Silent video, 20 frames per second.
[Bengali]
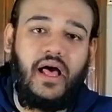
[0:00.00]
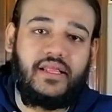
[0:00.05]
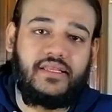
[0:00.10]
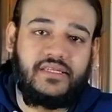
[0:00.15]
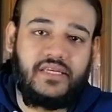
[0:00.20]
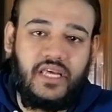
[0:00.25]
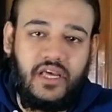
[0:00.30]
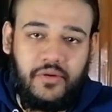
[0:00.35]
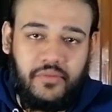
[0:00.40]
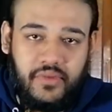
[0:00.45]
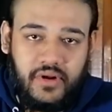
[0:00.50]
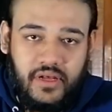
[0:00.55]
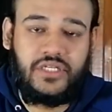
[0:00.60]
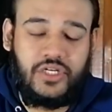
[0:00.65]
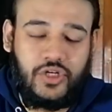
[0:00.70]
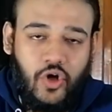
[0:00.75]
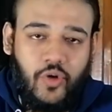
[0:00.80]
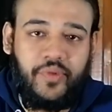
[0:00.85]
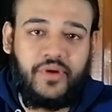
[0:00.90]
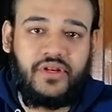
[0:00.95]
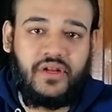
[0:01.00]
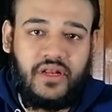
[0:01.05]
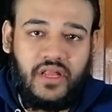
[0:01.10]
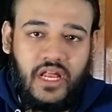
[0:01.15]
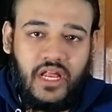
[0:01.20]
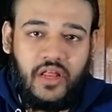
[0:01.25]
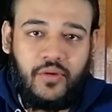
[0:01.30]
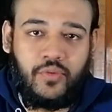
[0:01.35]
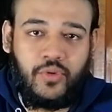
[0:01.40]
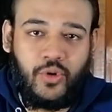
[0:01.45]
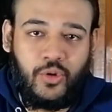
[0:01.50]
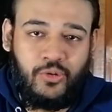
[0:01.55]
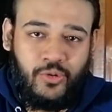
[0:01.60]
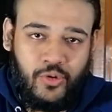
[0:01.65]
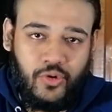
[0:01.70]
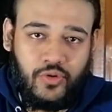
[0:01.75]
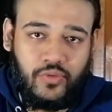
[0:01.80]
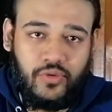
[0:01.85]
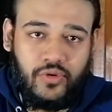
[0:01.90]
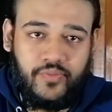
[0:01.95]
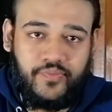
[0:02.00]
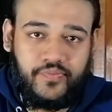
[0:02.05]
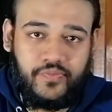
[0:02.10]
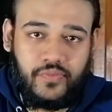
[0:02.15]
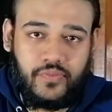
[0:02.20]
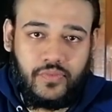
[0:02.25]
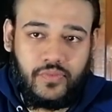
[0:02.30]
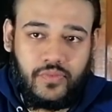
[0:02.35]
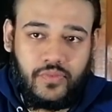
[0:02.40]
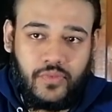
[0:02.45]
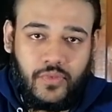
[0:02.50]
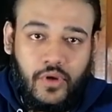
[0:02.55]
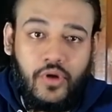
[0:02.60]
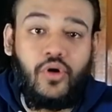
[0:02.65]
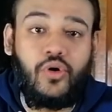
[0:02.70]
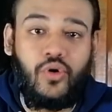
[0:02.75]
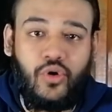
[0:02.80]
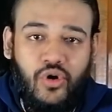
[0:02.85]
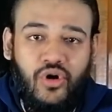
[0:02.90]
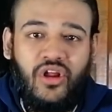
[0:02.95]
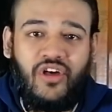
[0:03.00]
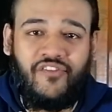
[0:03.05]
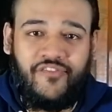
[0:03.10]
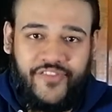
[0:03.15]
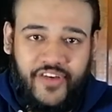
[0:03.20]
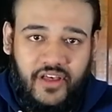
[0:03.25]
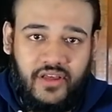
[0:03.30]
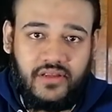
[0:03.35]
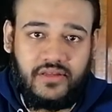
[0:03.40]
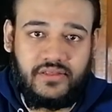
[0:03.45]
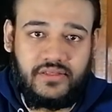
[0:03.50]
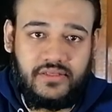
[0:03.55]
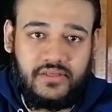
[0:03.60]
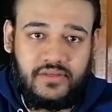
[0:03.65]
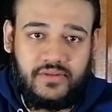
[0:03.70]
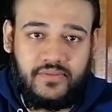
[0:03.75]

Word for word: আজকে আমরা যে টপিকটা নিয়ে আলাপ করব করোনা ভাইরাস